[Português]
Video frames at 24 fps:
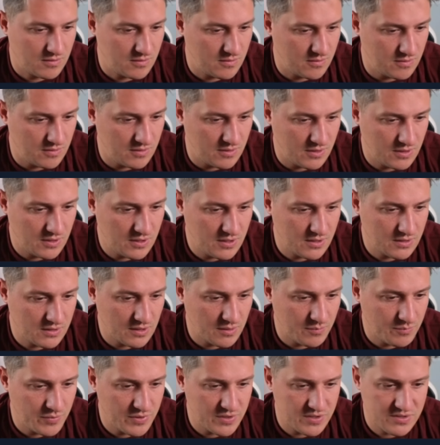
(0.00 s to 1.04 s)
Ah, ele tá
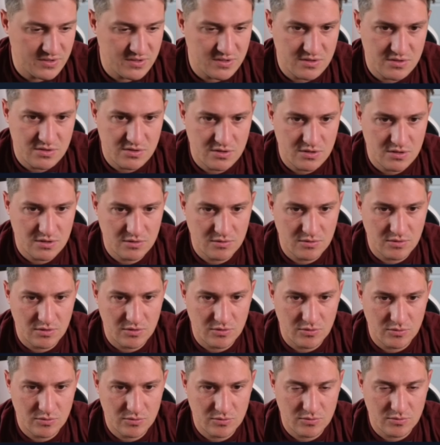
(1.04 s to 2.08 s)
persistindo, ele
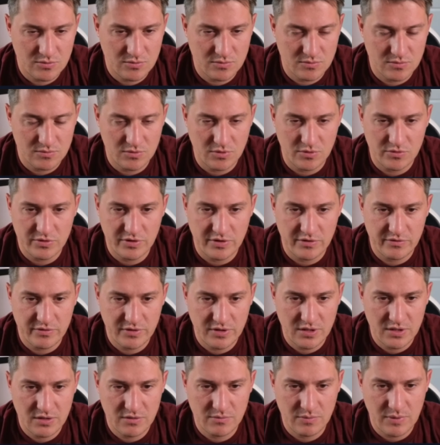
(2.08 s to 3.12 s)
não, não
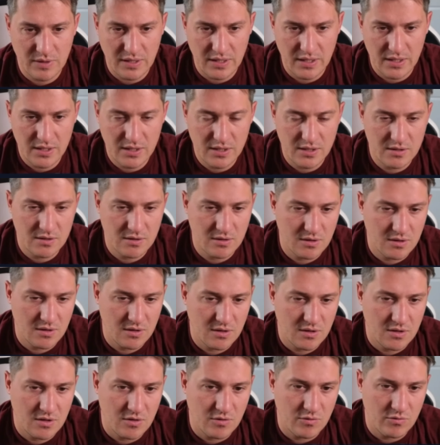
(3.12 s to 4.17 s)
deveria. Pera aí.
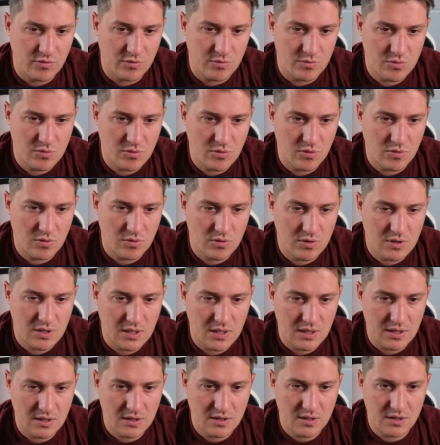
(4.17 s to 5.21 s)
Vamos
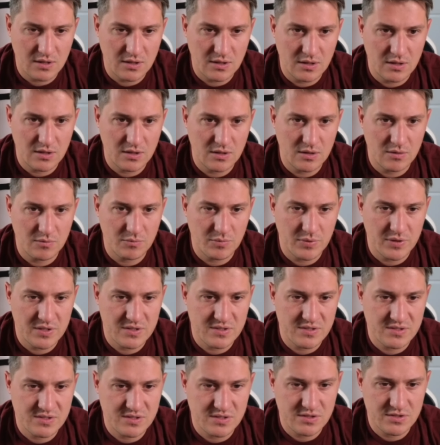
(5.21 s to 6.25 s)
colocar aqui
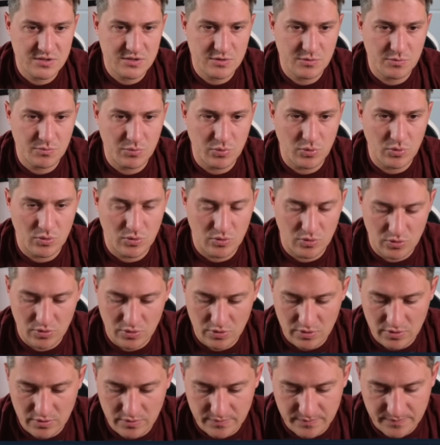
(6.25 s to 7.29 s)
persiste
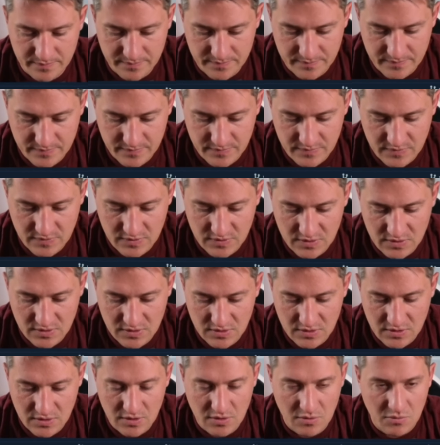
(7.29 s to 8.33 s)
por
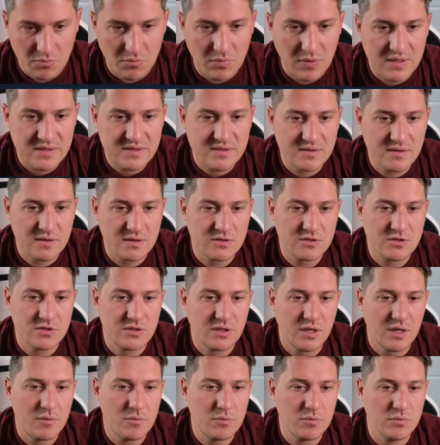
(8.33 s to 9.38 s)
bastante
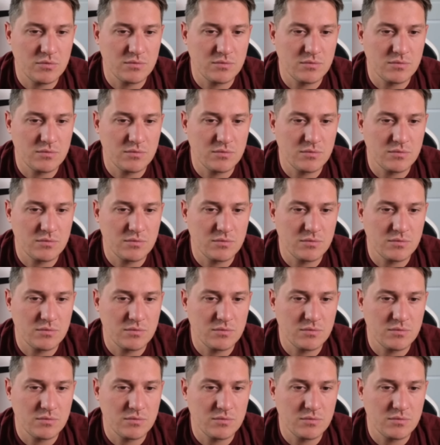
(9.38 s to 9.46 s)
tempo.